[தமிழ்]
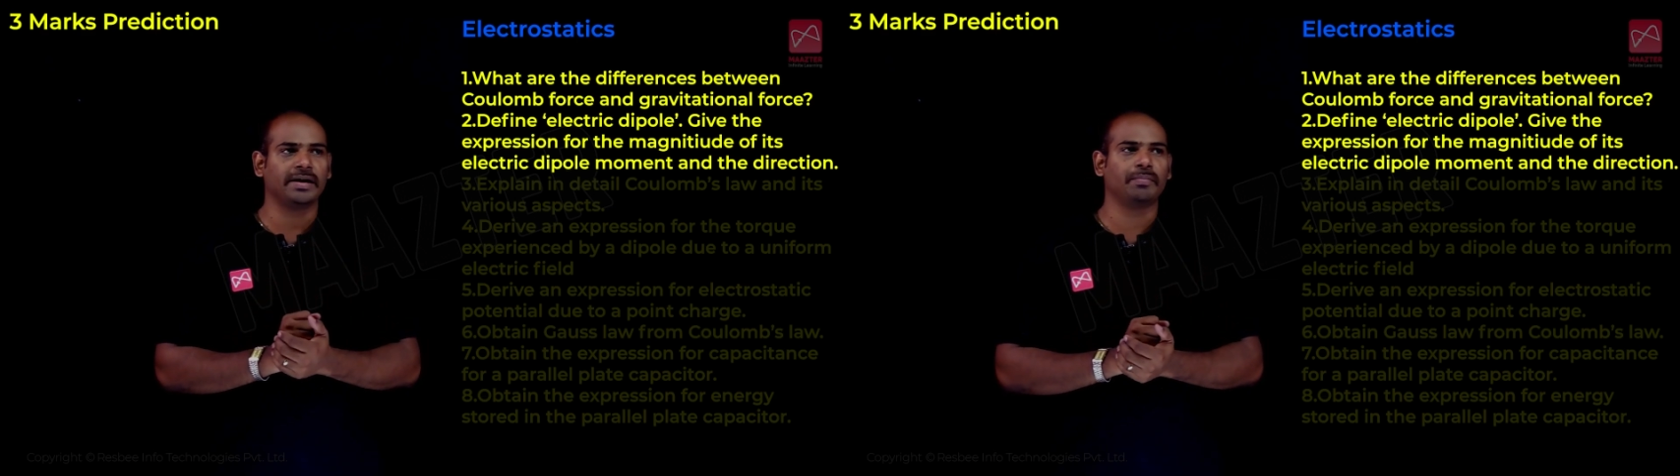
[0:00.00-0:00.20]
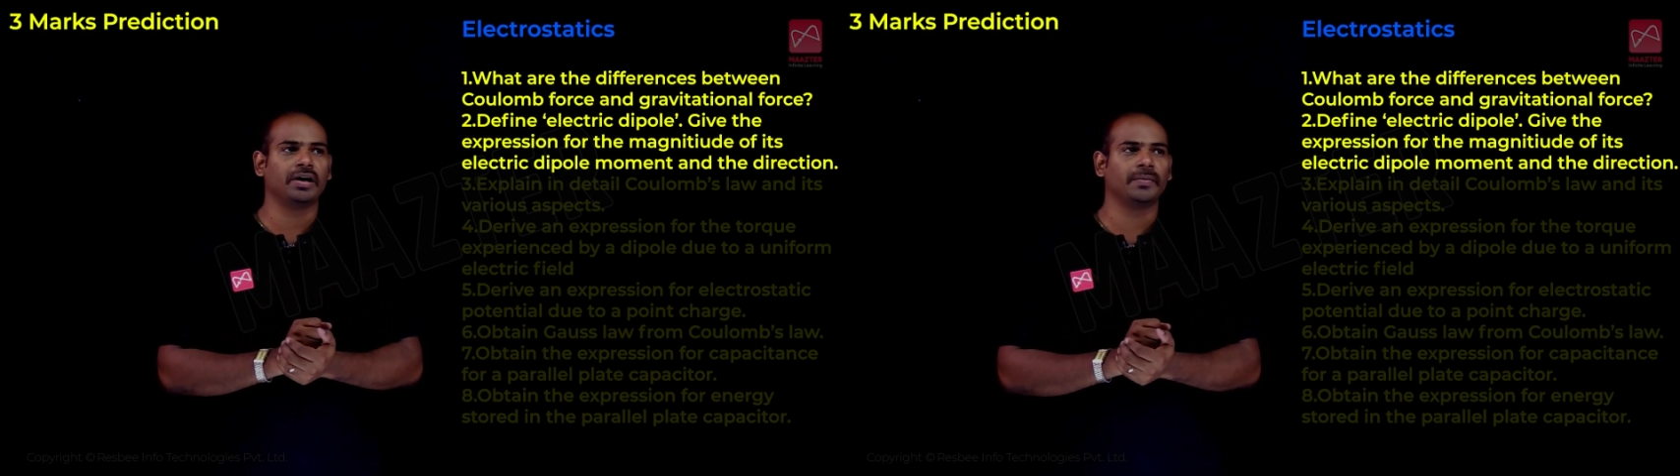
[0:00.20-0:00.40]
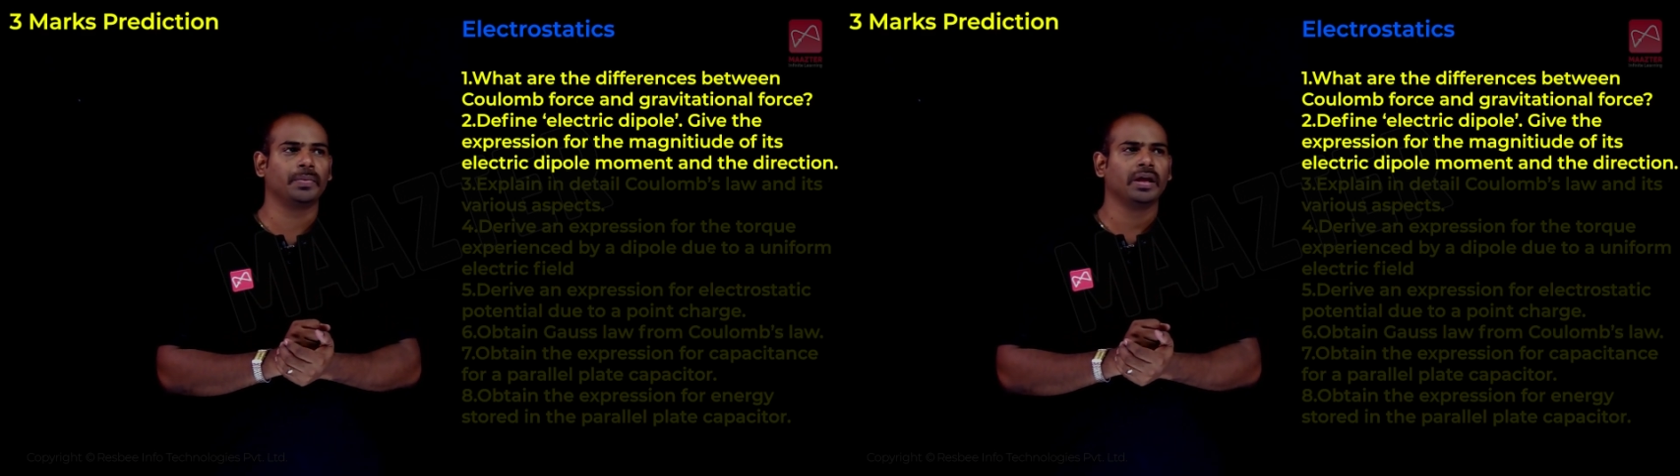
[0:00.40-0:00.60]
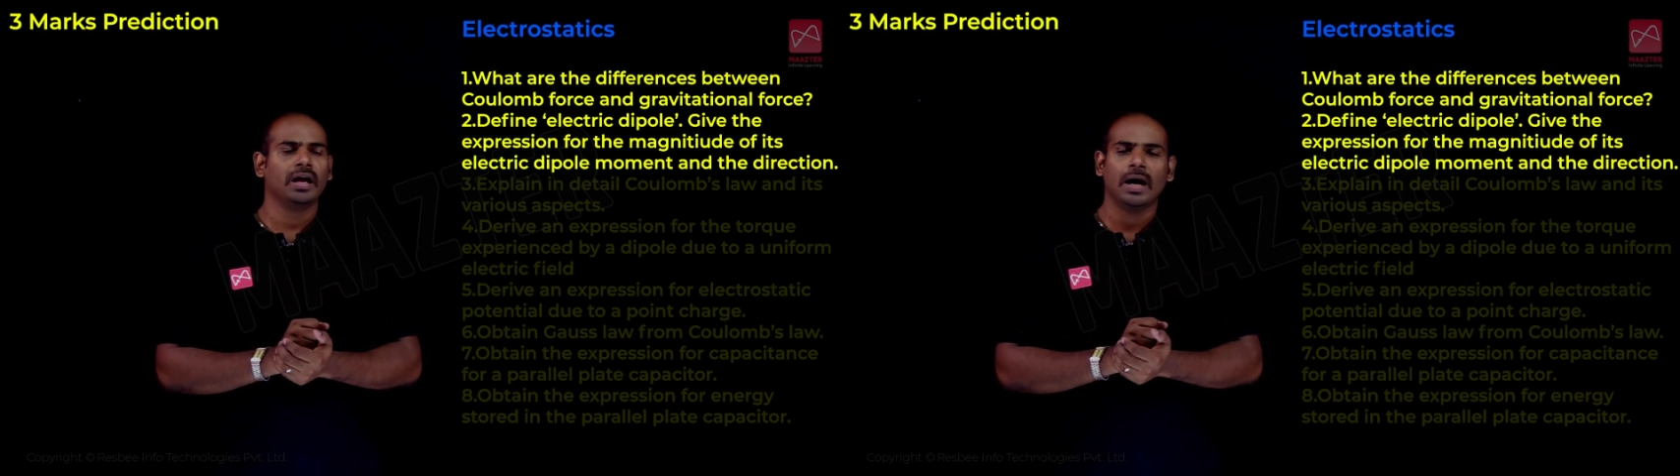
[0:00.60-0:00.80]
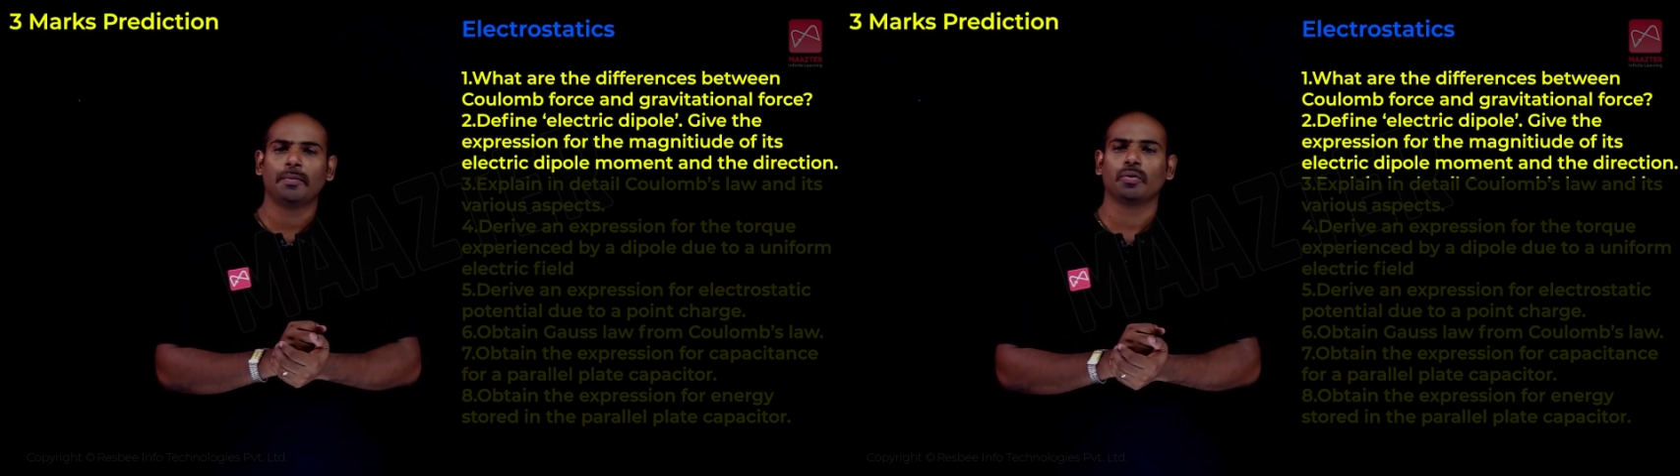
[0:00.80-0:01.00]
கேட்பாங்க
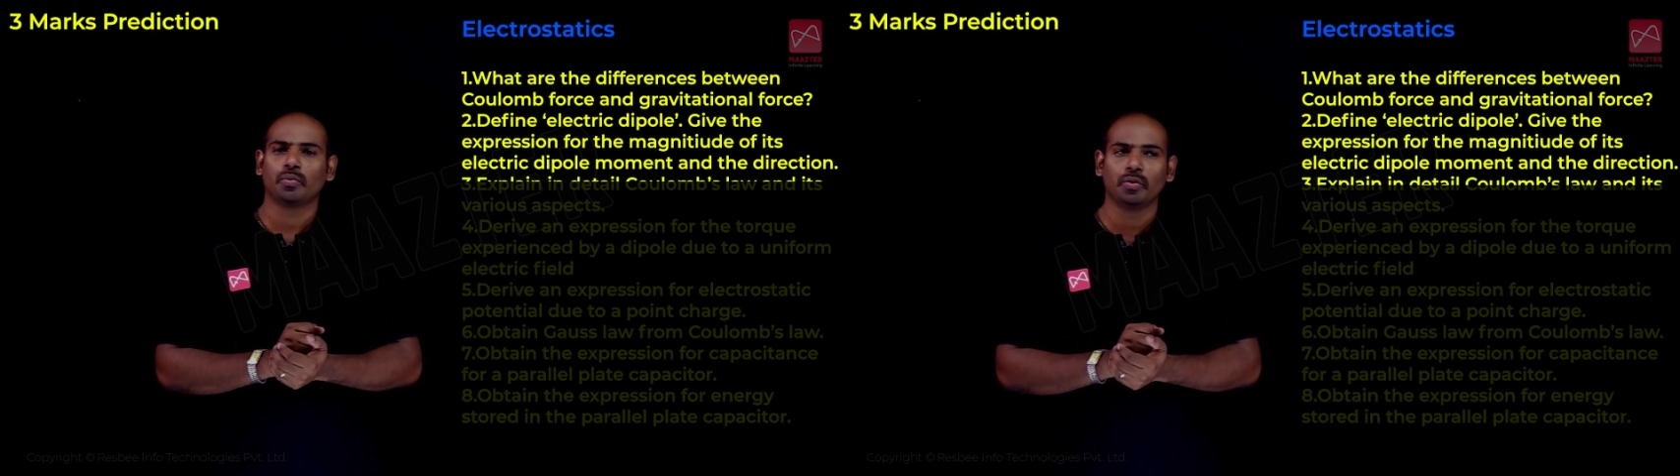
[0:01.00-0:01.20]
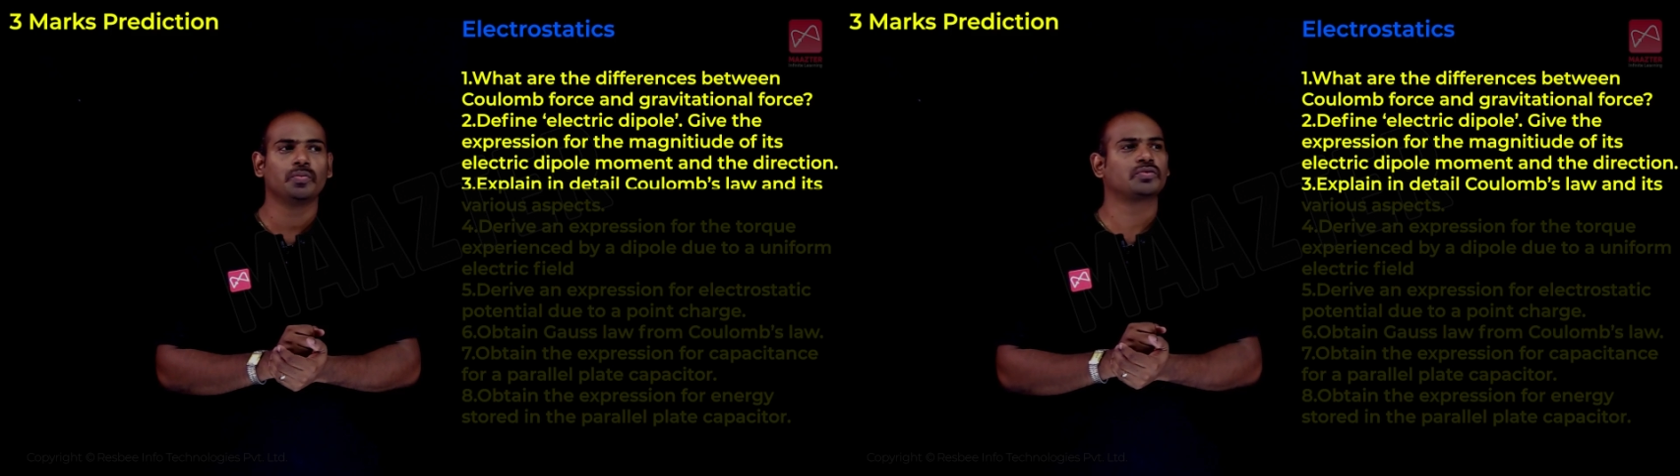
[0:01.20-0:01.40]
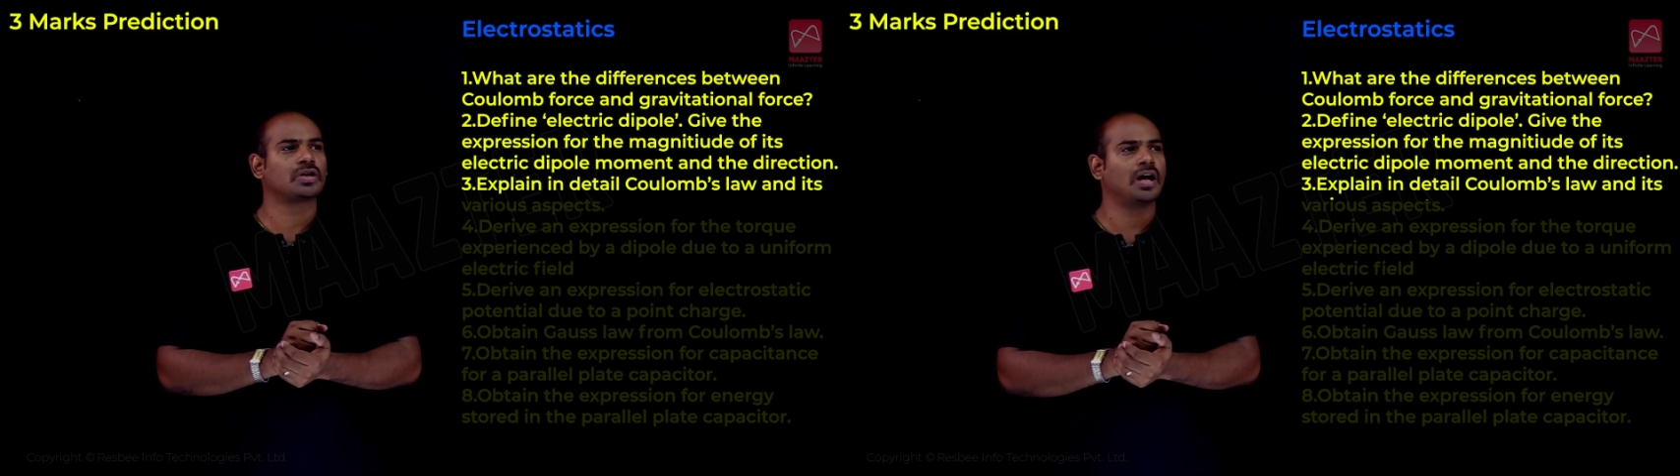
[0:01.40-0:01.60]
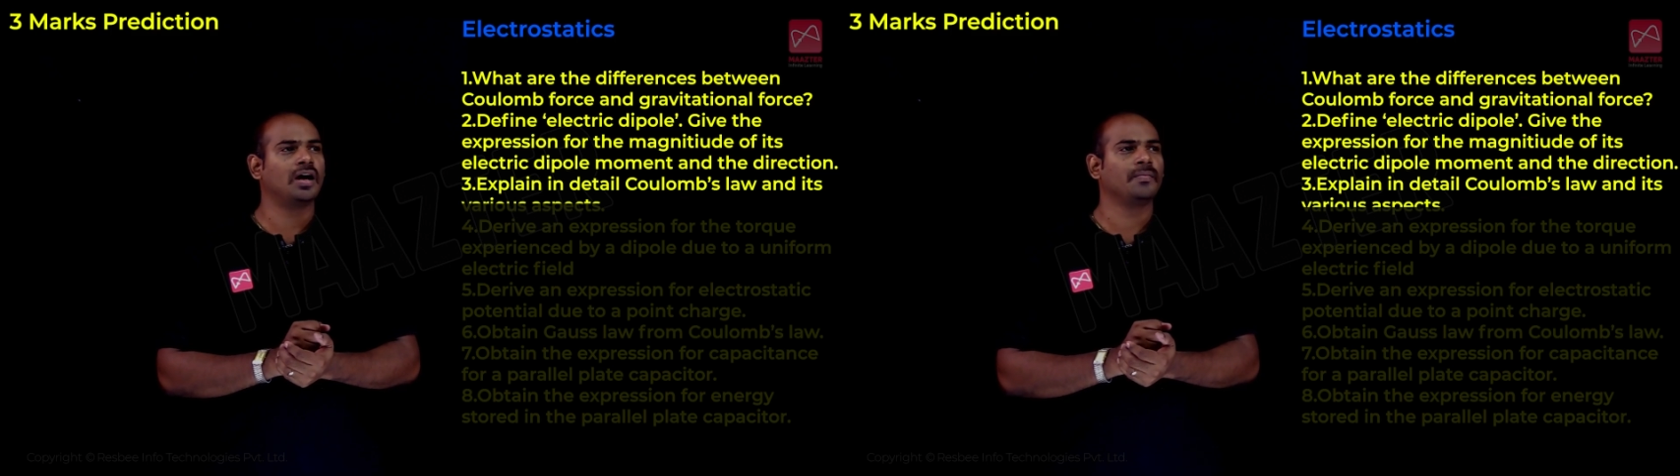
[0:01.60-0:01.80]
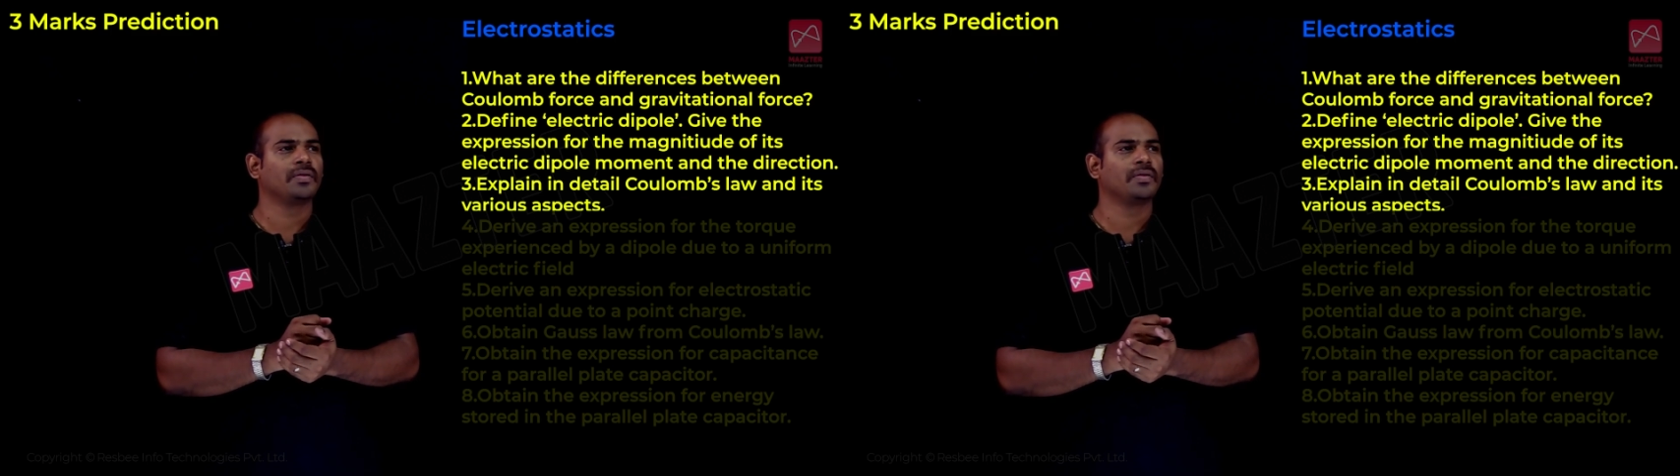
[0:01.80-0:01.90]
அப்புறம் கூலும்ஸ்லா